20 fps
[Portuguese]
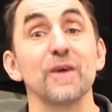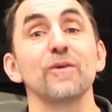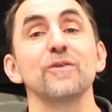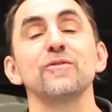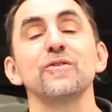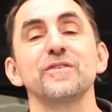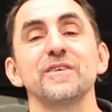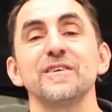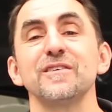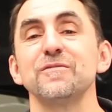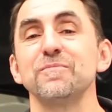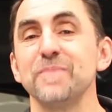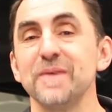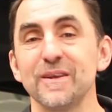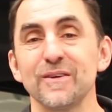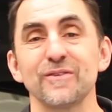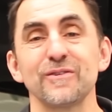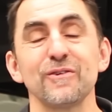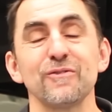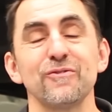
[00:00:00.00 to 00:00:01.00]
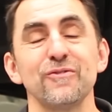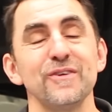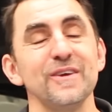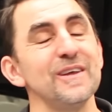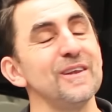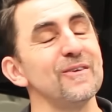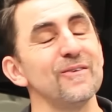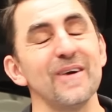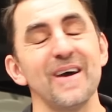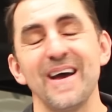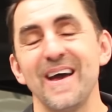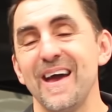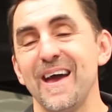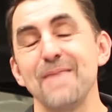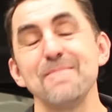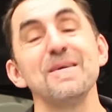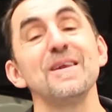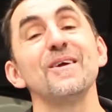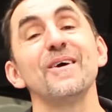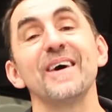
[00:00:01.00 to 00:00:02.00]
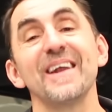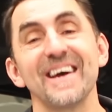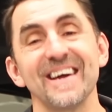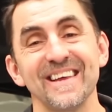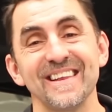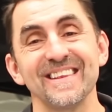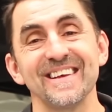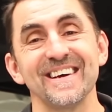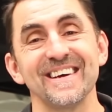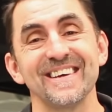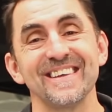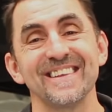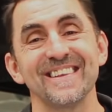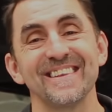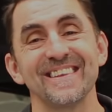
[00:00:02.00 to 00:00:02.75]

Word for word: e quando você inspira o seu filho é melhor ainda.